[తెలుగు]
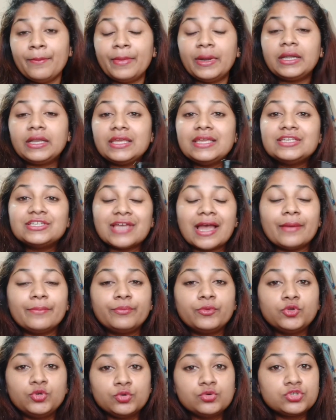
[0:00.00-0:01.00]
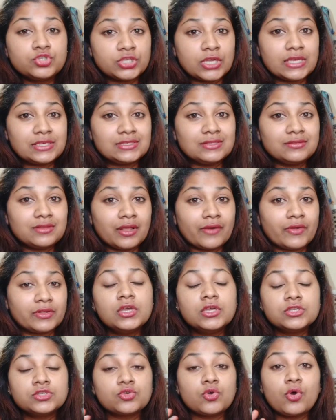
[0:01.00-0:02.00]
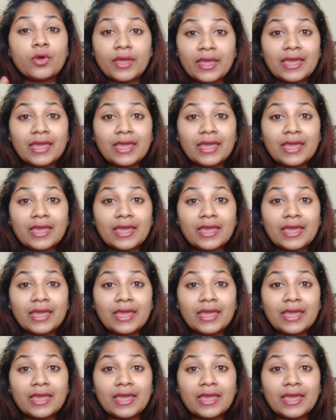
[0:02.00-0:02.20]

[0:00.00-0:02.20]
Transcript: బట్ ఈ షాంపూ యూజ్ చేసిన తర్వాత సో